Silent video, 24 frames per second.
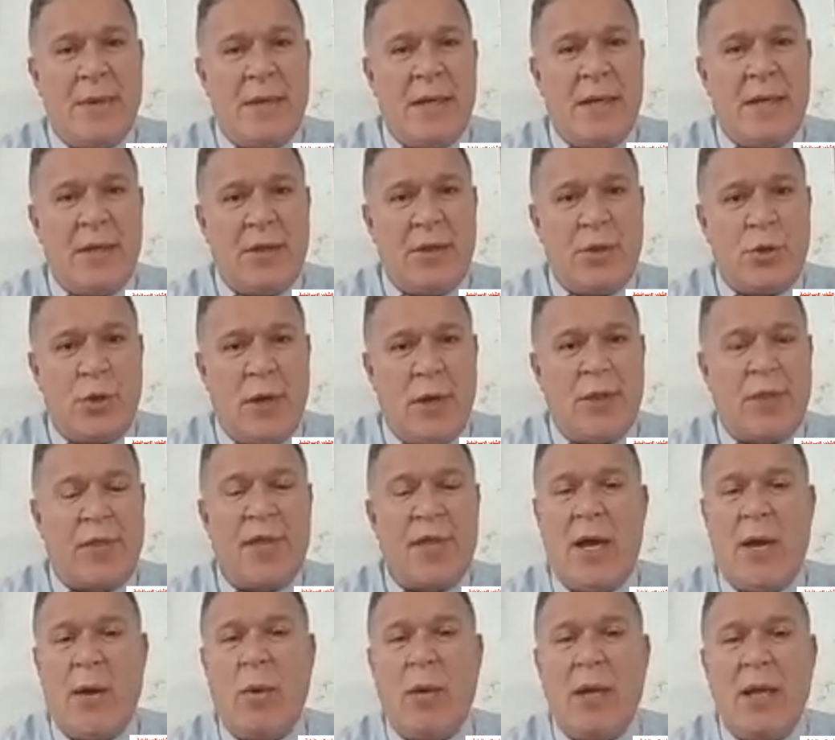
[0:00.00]

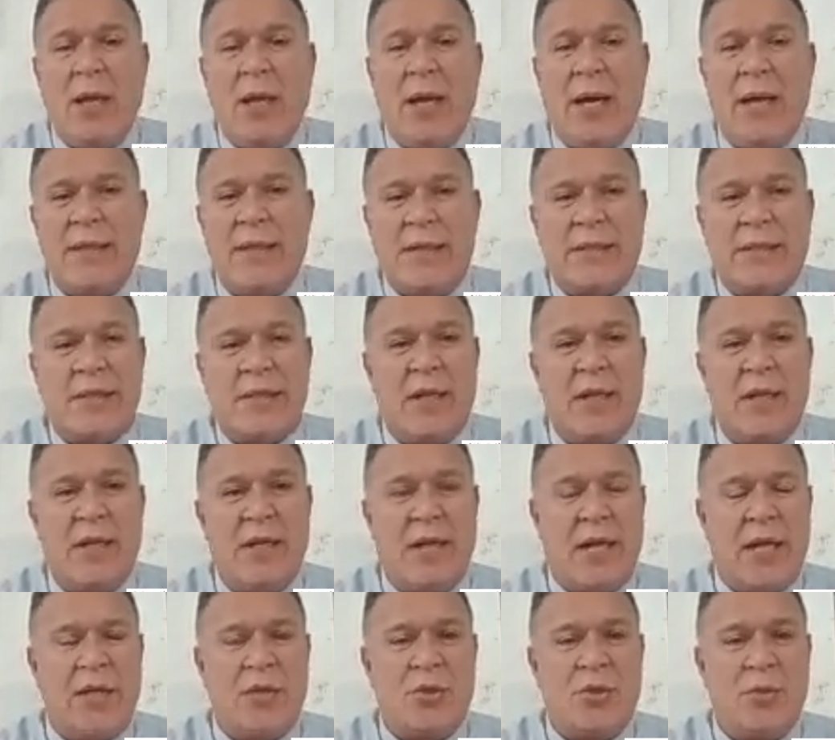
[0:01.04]
الثلاثاء ولغايه
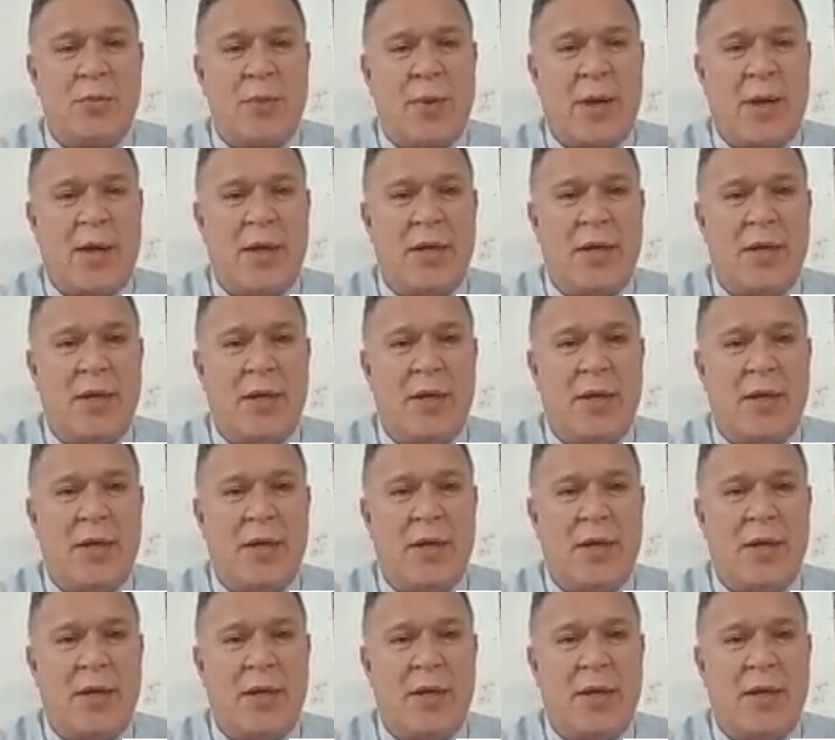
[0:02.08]
الجمعه